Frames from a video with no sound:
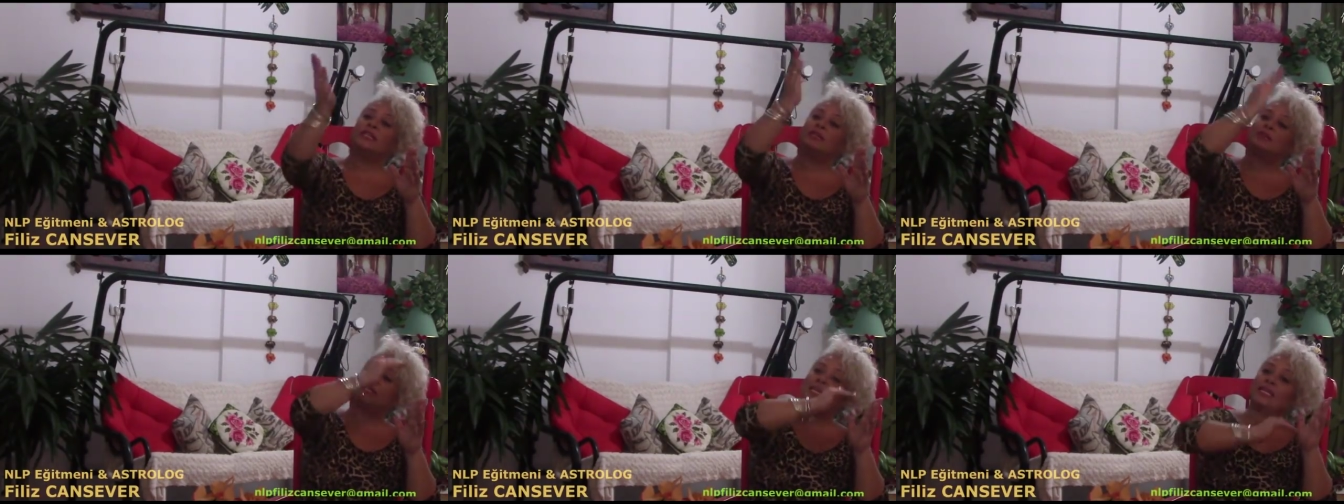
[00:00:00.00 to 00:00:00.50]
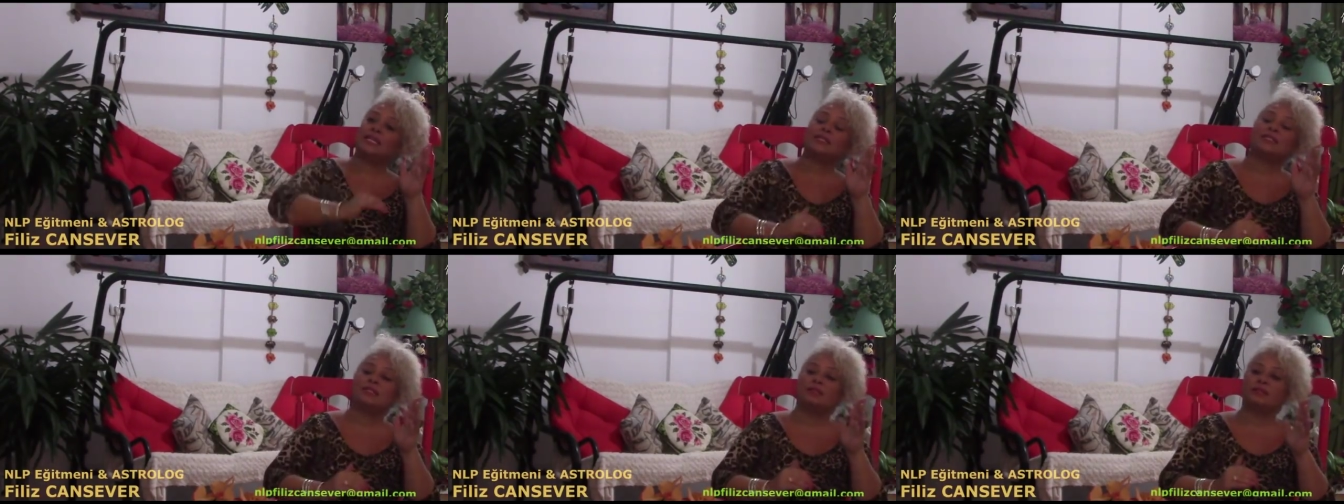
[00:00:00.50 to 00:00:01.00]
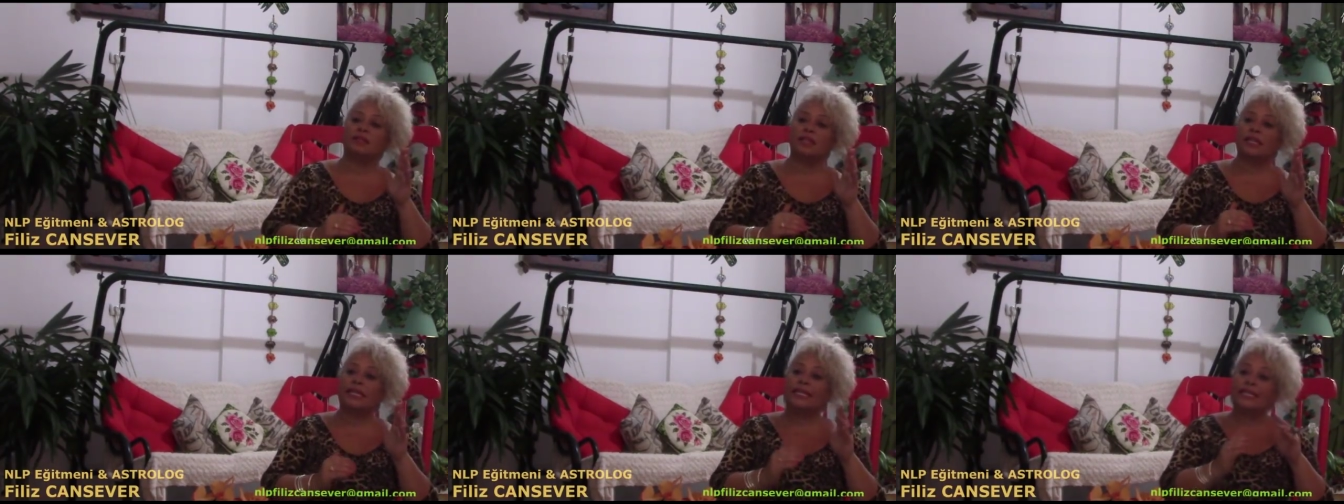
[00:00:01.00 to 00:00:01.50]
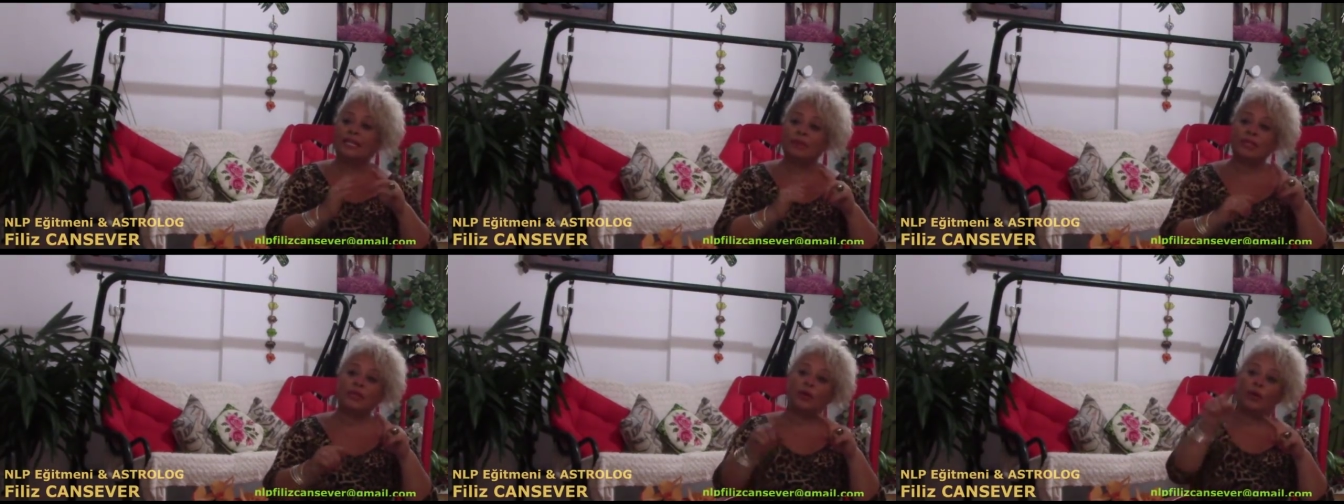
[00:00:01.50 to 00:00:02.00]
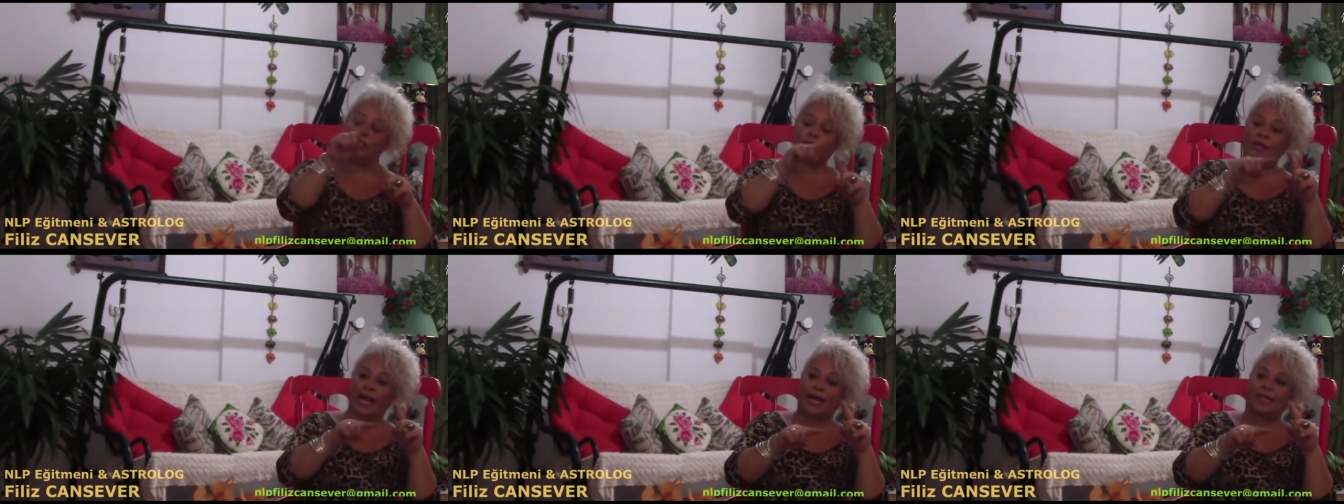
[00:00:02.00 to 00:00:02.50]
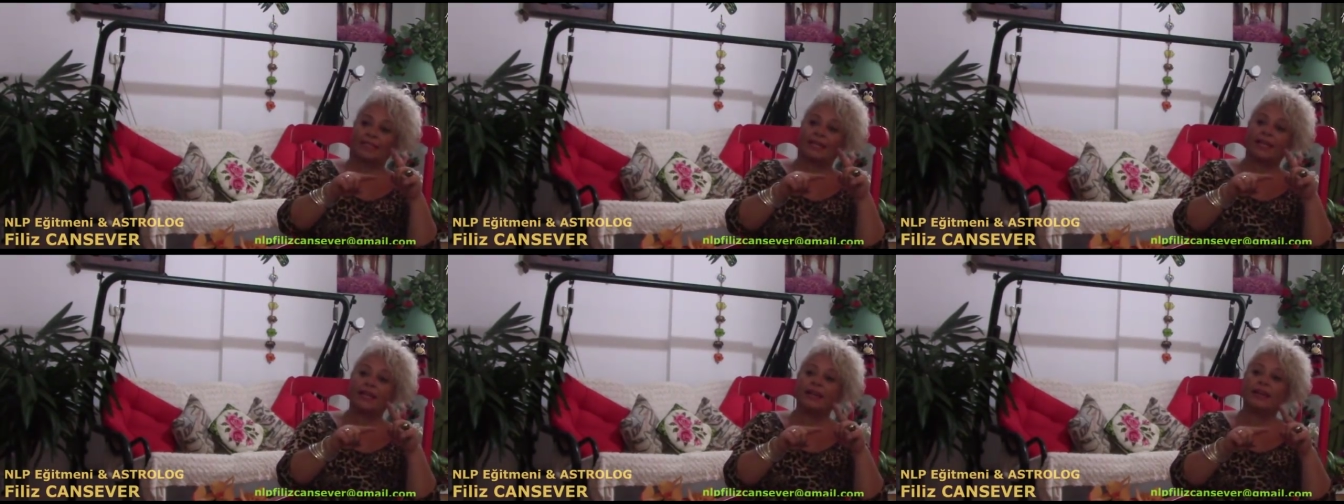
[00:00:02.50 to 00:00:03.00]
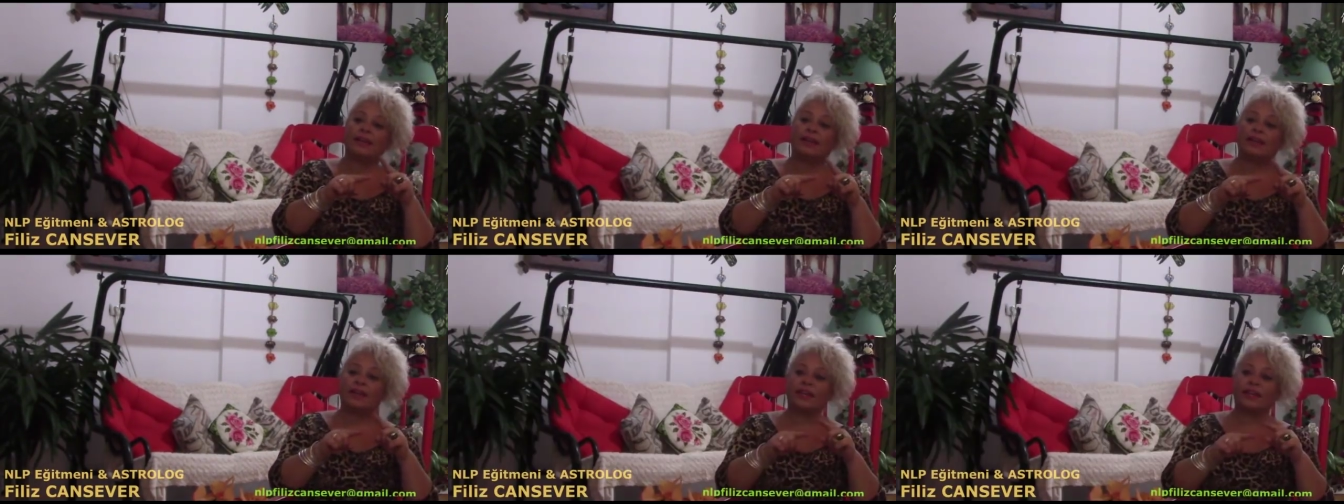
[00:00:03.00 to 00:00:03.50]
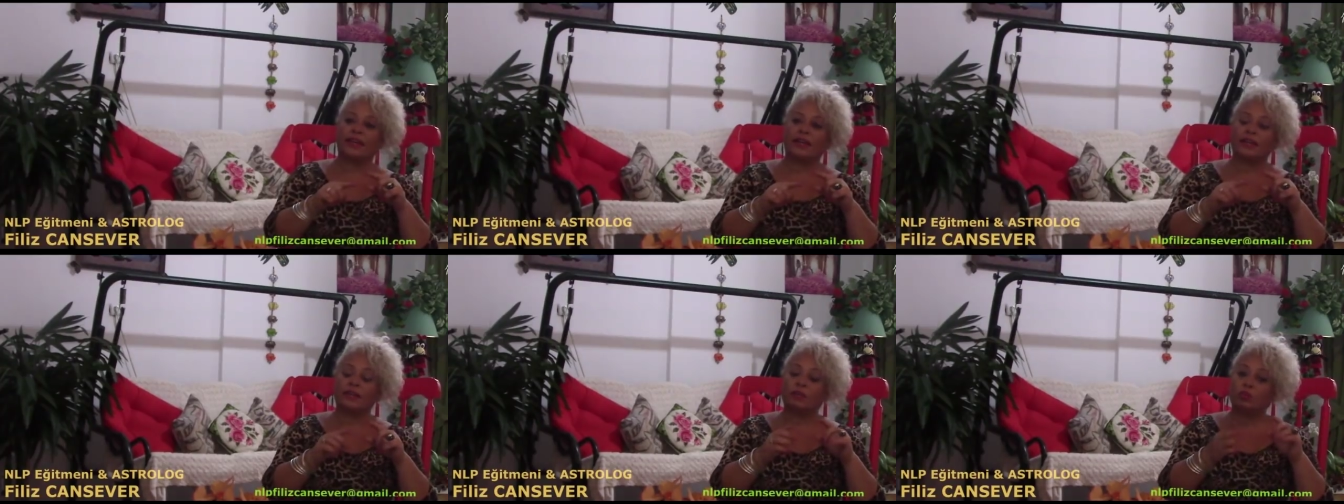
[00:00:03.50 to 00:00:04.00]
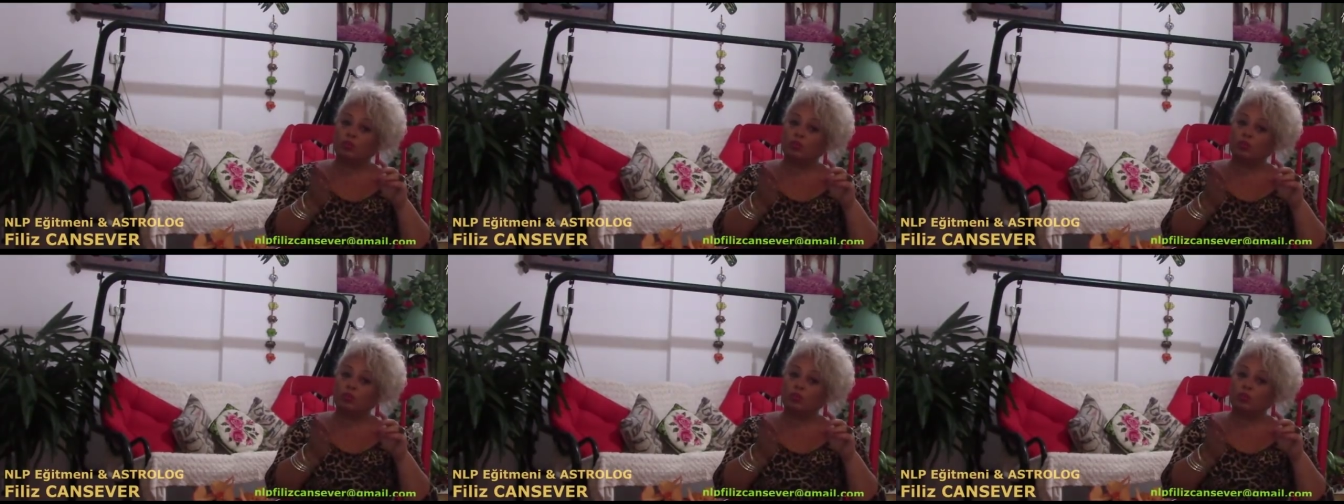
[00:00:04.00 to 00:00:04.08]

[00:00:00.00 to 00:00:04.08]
28 yıl gibi döngülerde e,